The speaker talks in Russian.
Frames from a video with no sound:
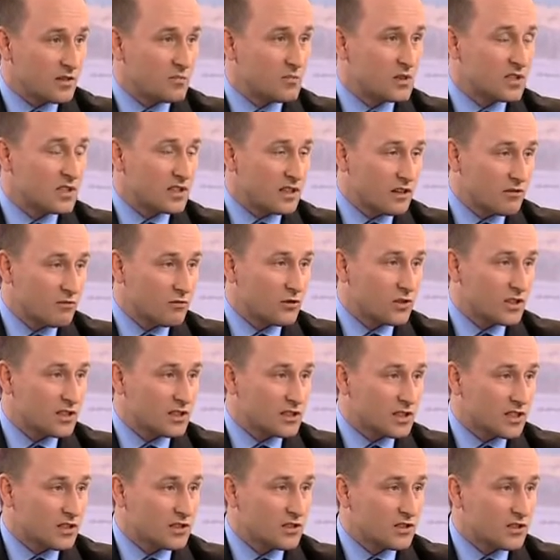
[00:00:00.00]
и без того
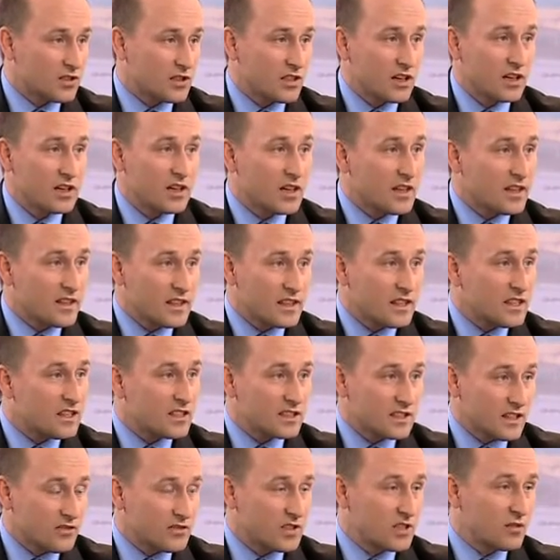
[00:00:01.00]
достаточно
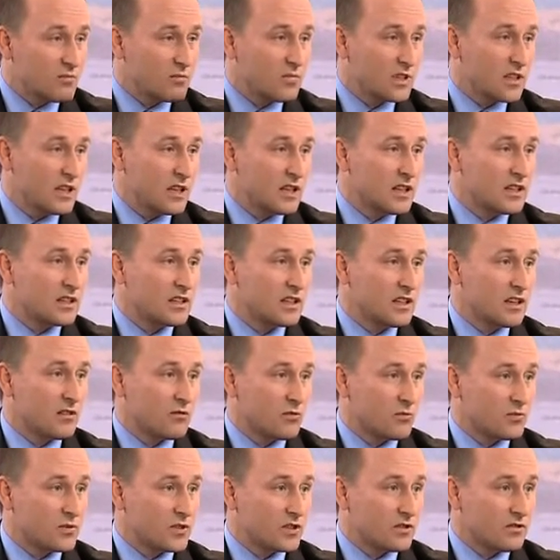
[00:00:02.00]
не совсем
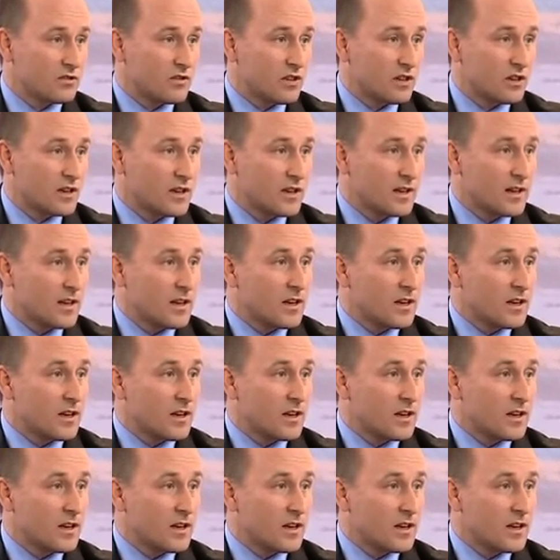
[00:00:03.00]
монолитное общество.